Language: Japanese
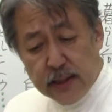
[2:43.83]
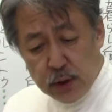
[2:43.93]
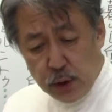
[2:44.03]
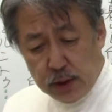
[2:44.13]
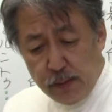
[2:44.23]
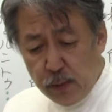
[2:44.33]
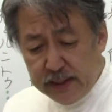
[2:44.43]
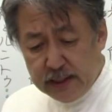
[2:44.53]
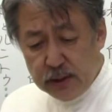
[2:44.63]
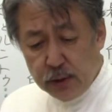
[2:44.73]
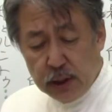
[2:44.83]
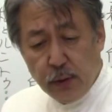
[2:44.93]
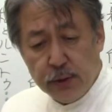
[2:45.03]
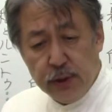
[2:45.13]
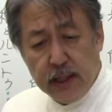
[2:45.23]
その手も私の記
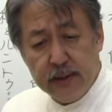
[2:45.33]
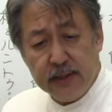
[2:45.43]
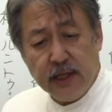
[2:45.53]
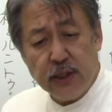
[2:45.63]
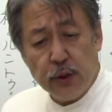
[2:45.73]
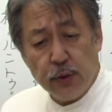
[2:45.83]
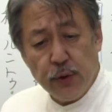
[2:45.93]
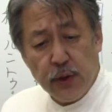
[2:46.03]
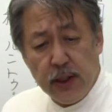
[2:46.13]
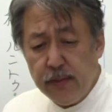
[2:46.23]
憶にある血色のい